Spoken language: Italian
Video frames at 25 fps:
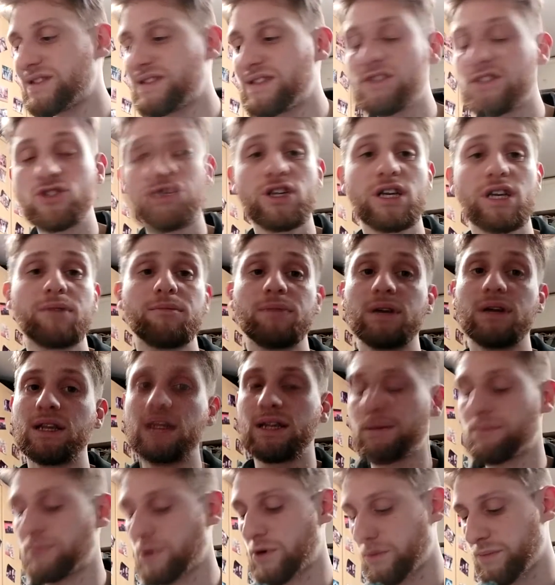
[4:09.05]

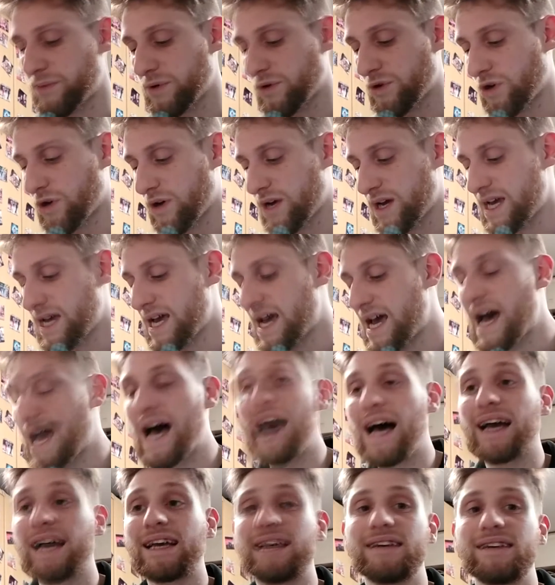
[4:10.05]
sinceramente proprio no.
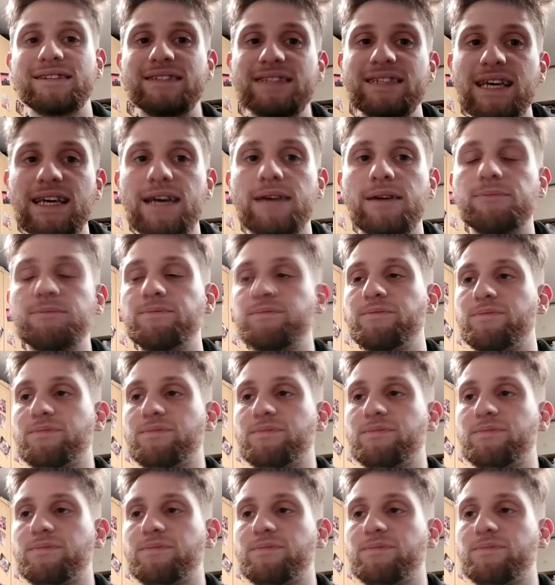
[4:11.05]
Anche se